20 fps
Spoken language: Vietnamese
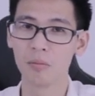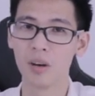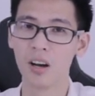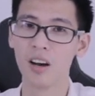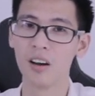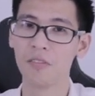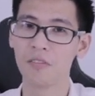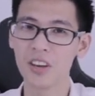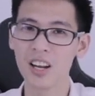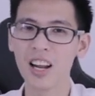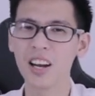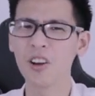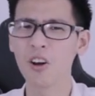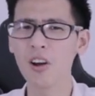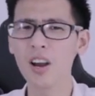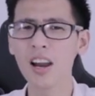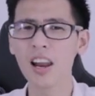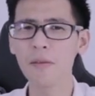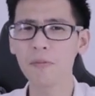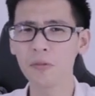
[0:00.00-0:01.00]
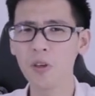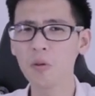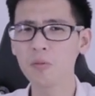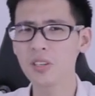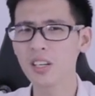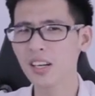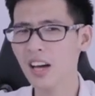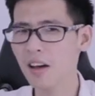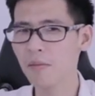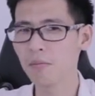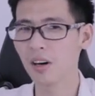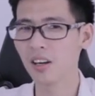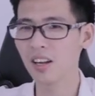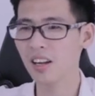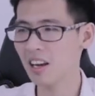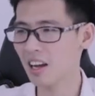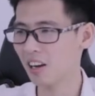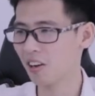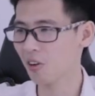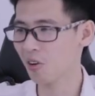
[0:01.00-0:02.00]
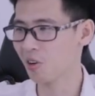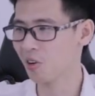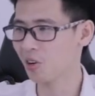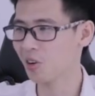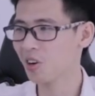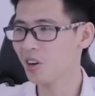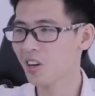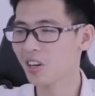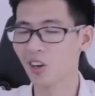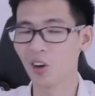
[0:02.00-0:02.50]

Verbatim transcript: à, vì là nó là laptop chơi game mà nên là nó